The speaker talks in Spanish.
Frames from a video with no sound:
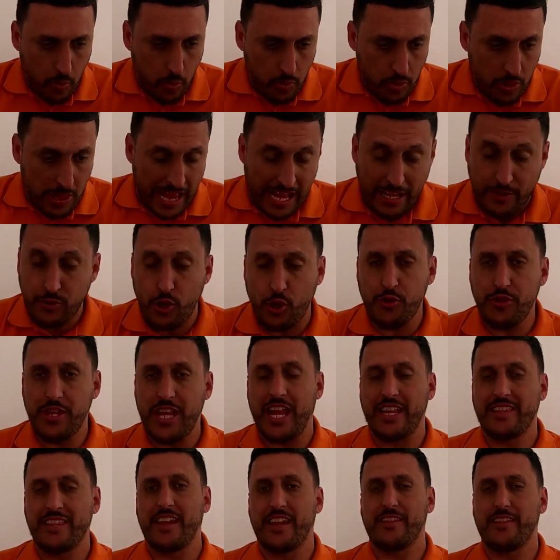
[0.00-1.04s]
las 2 de
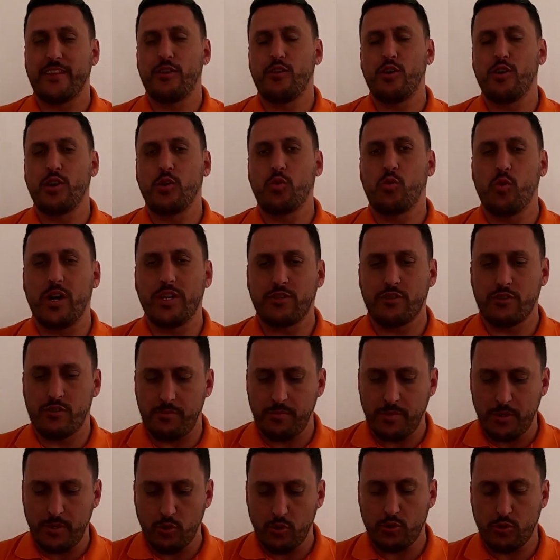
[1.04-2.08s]
la tarde, 2 y 4
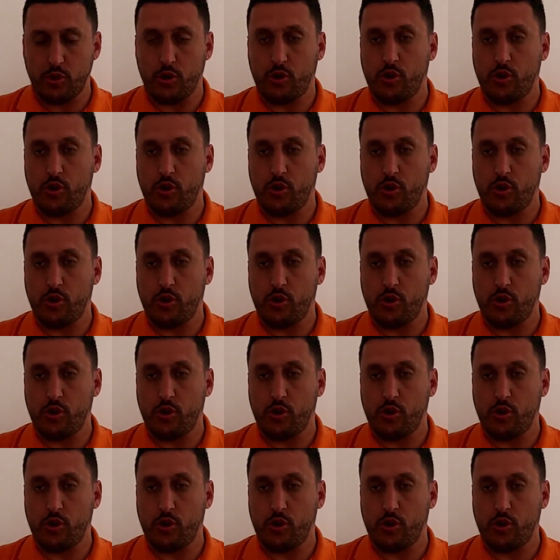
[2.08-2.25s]
minutos.